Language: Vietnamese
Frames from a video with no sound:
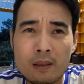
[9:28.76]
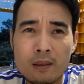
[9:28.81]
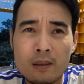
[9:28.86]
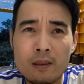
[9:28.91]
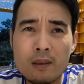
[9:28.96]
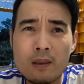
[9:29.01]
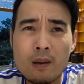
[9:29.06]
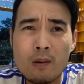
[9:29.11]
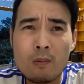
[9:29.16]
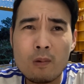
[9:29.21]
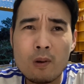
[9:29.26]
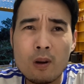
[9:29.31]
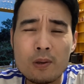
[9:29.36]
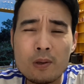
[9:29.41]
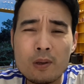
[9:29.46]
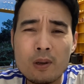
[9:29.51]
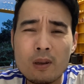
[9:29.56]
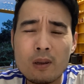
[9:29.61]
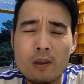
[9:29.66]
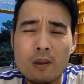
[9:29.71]
chứ không gọi
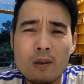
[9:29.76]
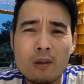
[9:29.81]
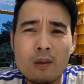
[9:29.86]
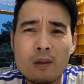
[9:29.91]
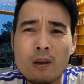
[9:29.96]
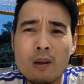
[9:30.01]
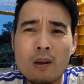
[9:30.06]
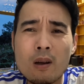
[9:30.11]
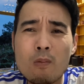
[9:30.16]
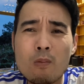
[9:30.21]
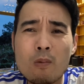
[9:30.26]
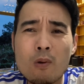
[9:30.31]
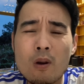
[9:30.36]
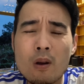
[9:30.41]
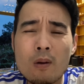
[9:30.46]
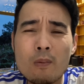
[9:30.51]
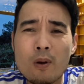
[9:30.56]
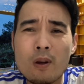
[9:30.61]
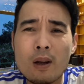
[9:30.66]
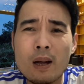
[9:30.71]
cho là không
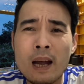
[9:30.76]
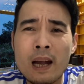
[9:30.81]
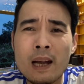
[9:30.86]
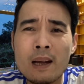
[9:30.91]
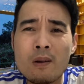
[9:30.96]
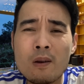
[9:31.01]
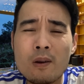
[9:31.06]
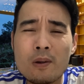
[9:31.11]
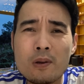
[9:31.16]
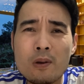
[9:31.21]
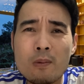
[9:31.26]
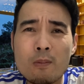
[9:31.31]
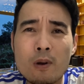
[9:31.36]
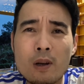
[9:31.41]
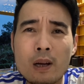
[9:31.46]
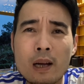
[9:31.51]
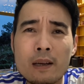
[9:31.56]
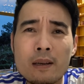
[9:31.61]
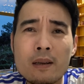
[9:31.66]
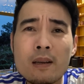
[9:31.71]
có một cái gọi cho một
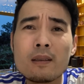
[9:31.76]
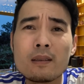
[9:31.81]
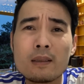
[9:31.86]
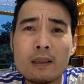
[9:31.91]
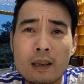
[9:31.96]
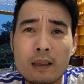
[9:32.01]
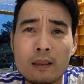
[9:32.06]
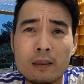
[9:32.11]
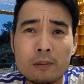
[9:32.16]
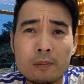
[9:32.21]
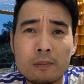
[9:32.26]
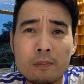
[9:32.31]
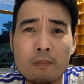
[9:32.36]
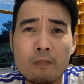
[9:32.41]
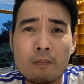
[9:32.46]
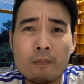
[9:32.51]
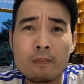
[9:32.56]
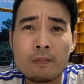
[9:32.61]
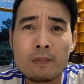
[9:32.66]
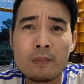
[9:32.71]
cái đức gì cả
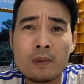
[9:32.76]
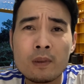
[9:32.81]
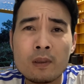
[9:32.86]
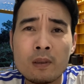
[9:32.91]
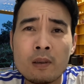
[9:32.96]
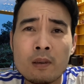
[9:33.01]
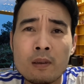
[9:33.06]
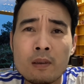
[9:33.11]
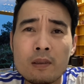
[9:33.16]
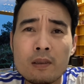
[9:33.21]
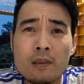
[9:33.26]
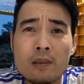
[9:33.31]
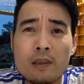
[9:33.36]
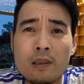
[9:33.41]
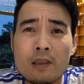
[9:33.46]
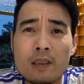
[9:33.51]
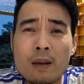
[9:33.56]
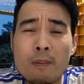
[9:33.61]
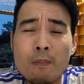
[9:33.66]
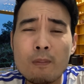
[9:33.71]
chỉ
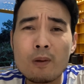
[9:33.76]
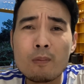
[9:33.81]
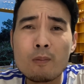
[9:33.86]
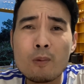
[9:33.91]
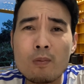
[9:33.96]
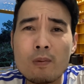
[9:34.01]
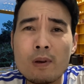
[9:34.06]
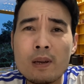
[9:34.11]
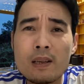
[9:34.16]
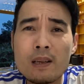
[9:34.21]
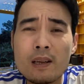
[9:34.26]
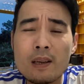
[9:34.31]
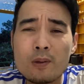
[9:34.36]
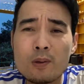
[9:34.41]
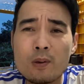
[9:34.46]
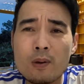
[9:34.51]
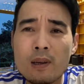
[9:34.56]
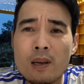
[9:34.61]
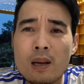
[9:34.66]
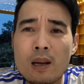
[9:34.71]
nhằm cái mục đích để
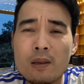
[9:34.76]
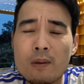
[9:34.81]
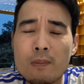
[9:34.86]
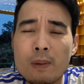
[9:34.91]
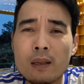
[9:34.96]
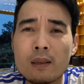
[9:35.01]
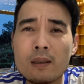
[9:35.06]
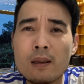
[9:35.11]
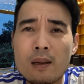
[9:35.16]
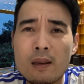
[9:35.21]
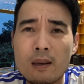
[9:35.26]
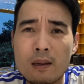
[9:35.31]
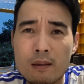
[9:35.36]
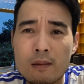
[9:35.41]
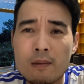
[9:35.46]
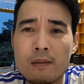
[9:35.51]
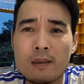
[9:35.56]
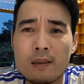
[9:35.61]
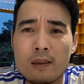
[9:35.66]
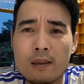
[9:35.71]
trục lợi cho bản thân
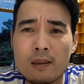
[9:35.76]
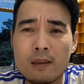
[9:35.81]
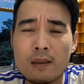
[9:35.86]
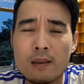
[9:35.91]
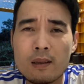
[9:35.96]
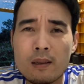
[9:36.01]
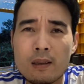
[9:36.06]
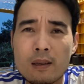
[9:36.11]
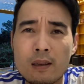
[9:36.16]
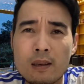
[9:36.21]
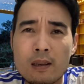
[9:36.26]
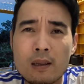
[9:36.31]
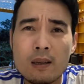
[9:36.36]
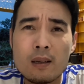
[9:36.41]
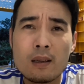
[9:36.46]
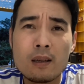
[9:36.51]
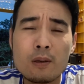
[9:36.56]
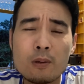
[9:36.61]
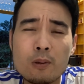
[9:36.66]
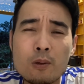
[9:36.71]

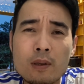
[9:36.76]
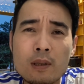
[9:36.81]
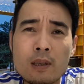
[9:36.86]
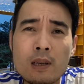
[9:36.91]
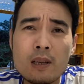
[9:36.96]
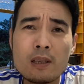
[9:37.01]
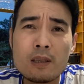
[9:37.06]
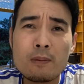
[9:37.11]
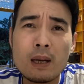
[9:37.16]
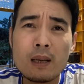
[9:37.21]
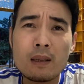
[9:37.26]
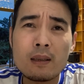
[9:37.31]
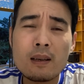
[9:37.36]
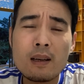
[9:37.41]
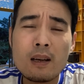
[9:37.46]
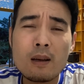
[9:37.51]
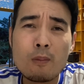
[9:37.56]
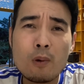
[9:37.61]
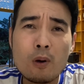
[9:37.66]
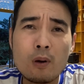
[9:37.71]
trục lợi cho bản thân
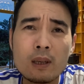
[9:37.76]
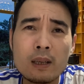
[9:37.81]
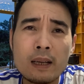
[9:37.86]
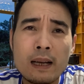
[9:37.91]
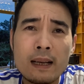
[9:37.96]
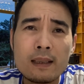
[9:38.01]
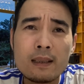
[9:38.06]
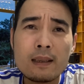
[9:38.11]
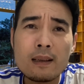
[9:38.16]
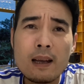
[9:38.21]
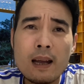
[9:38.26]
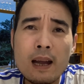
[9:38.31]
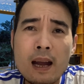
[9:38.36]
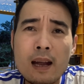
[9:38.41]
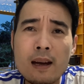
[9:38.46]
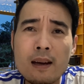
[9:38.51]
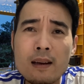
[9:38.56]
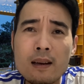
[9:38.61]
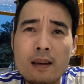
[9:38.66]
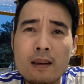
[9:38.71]
là một cái thứ
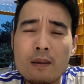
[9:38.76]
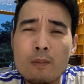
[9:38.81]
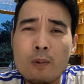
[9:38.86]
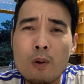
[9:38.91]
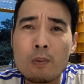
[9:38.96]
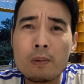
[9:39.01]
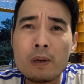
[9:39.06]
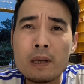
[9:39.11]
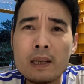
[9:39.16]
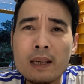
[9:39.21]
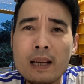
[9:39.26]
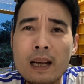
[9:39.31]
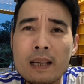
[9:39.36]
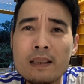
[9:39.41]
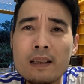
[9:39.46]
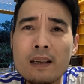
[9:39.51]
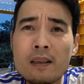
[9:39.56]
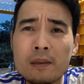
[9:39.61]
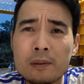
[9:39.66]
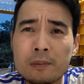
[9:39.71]
hai nữa là, mục đích cá
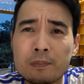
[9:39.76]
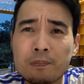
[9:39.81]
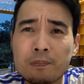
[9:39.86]
nhân